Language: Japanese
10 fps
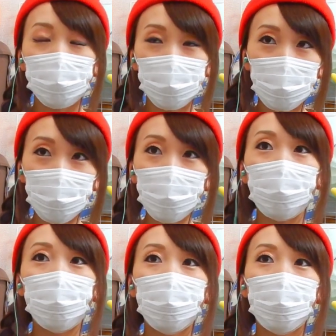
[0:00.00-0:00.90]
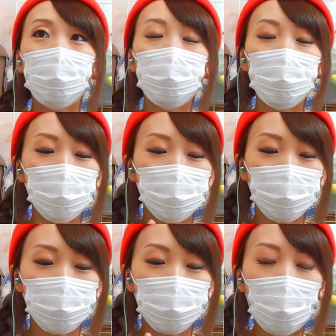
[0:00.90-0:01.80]
明日の
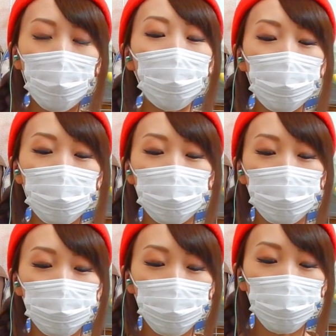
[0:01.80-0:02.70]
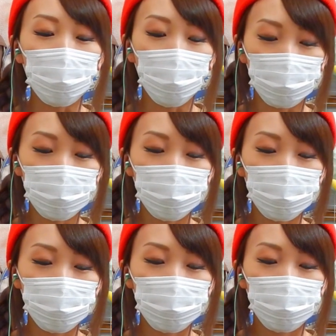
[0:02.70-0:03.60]
ミッションのために取っておく
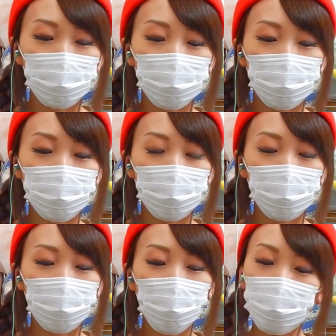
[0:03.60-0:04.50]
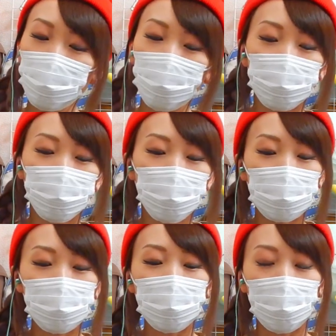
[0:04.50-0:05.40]
取っておくもお
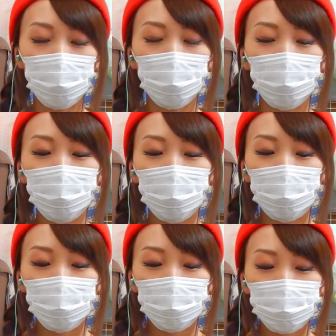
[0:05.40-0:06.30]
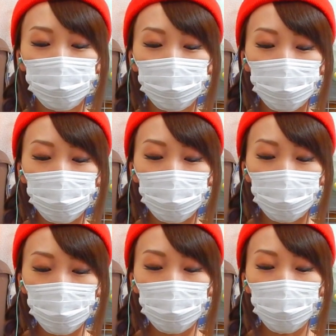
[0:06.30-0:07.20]
かしいけど
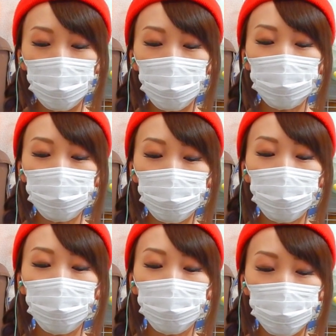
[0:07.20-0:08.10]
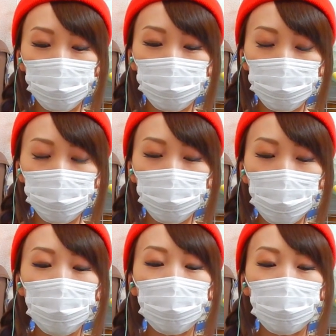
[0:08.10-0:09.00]
うん、とりあえずここ
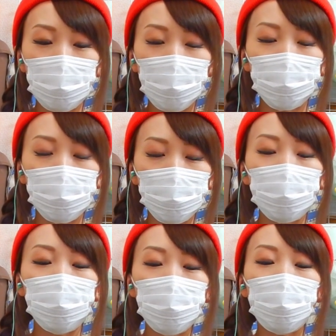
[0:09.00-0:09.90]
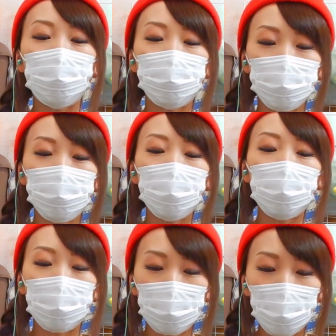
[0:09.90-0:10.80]
67ですね、今。次次が
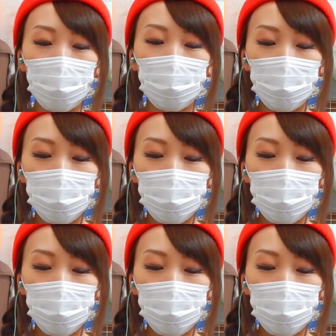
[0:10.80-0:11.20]
67だね。